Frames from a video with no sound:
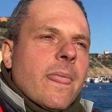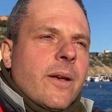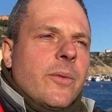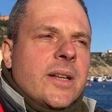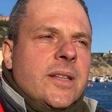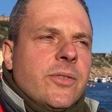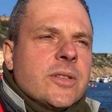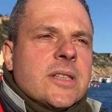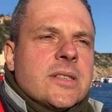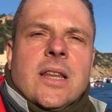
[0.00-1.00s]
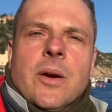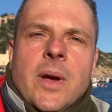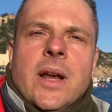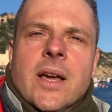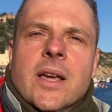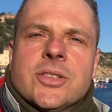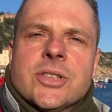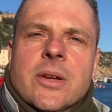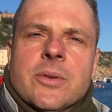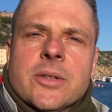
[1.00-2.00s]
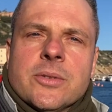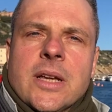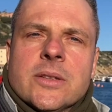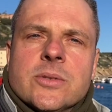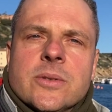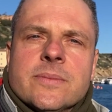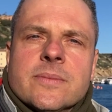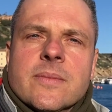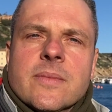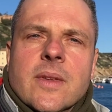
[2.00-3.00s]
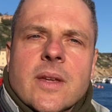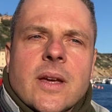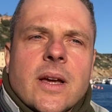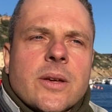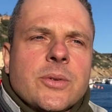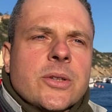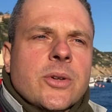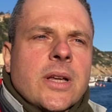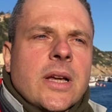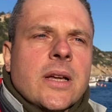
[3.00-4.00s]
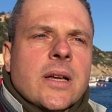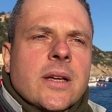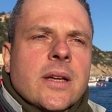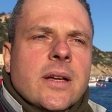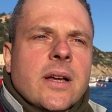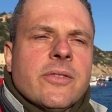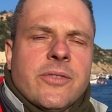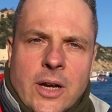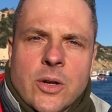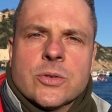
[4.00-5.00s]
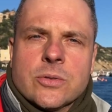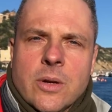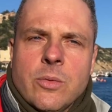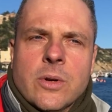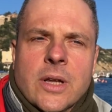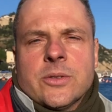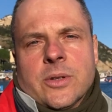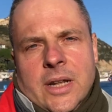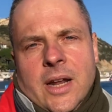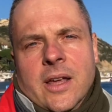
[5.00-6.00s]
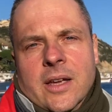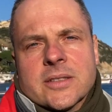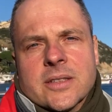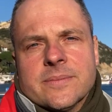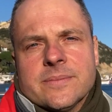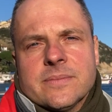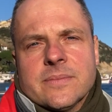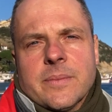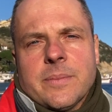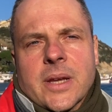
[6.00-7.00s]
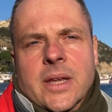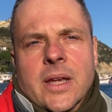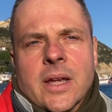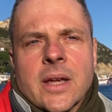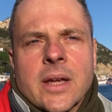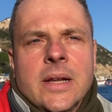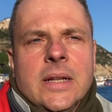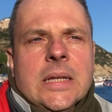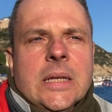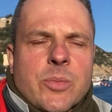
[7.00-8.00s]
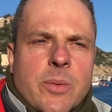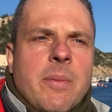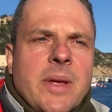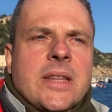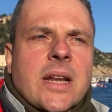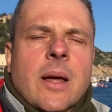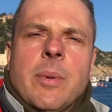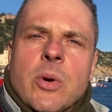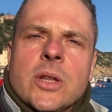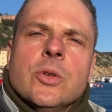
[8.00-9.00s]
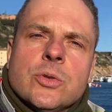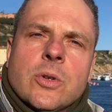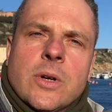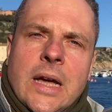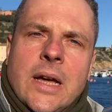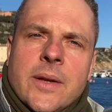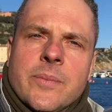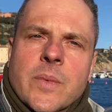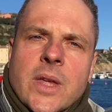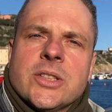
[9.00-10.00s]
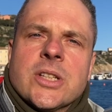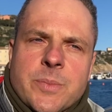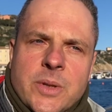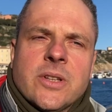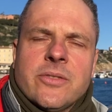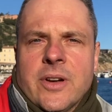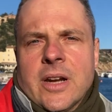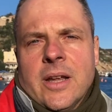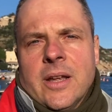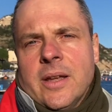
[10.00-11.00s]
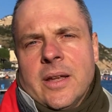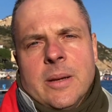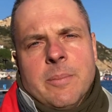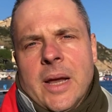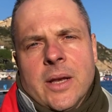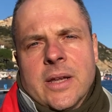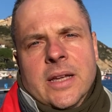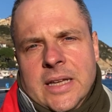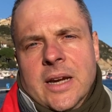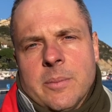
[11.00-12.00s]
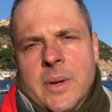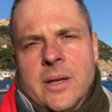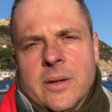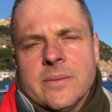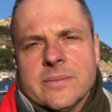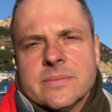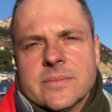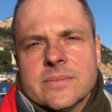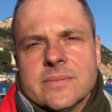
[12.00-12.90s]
Guardi, forse è stata quella che ci ha aiutato tanto, ha aiutato a, a fare il nostro lavoro e a tornare a casa, perché probabilmente era la paura di non tornare che ci ha spinto a fare il meglio e a dare il meglio.